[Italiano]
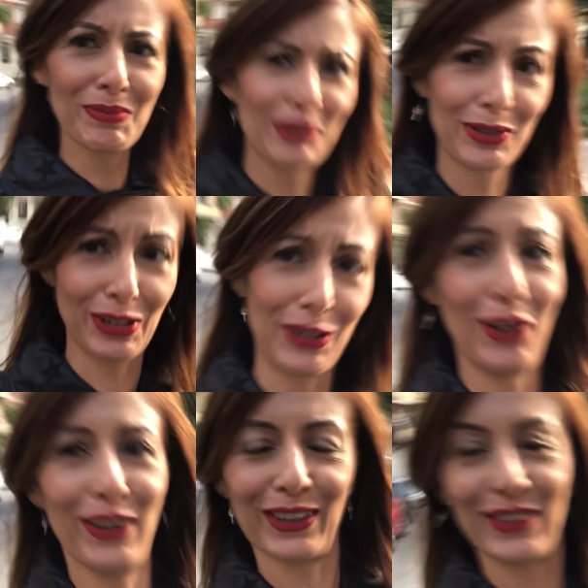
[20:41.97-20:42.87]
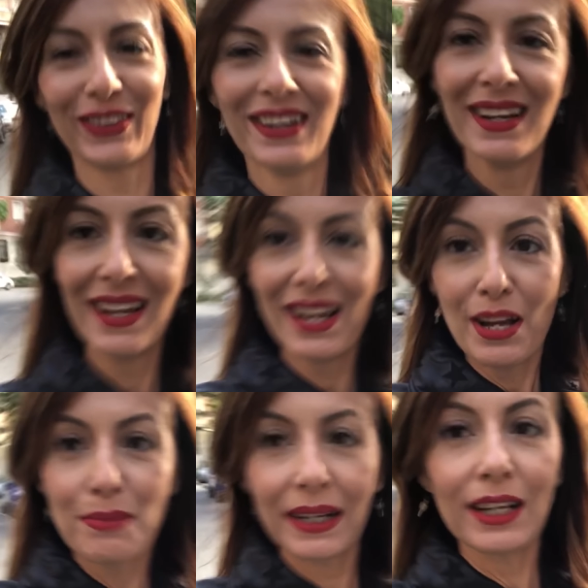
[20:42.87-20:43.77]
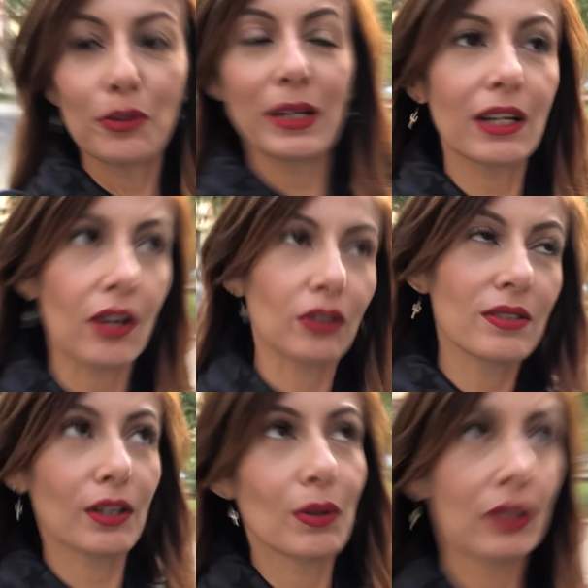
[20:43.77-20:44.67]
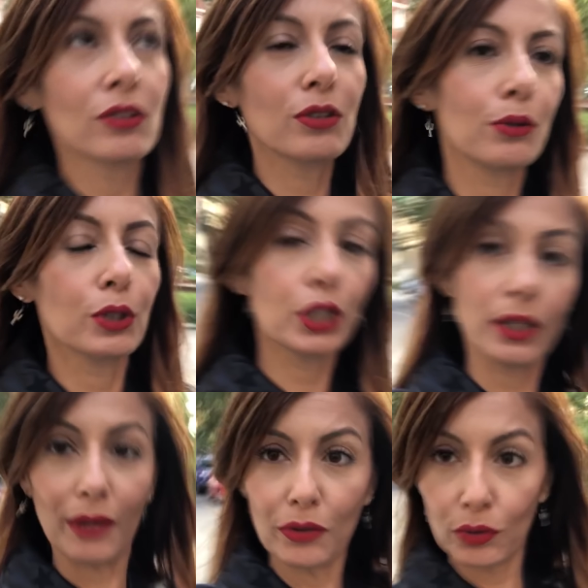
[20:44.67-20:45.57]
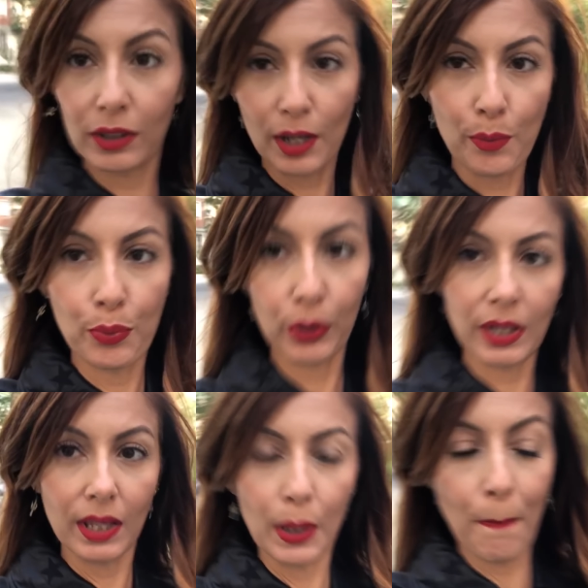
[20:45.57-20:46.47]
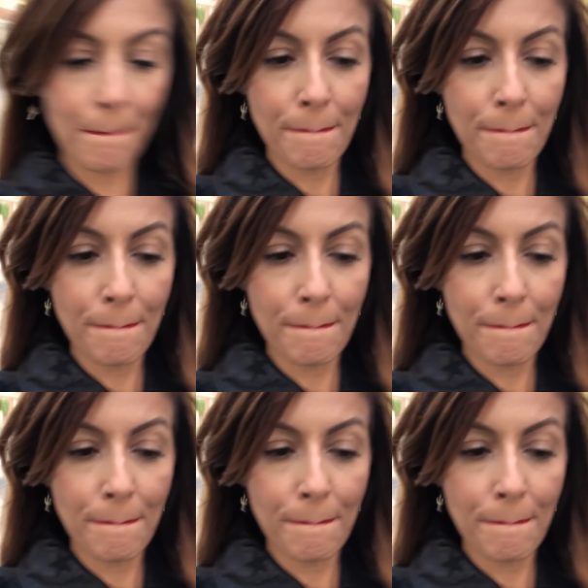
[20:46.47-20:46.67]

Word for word: Non lo ricordo, perché non mi ricordo se quando sono uscita avevo tempo di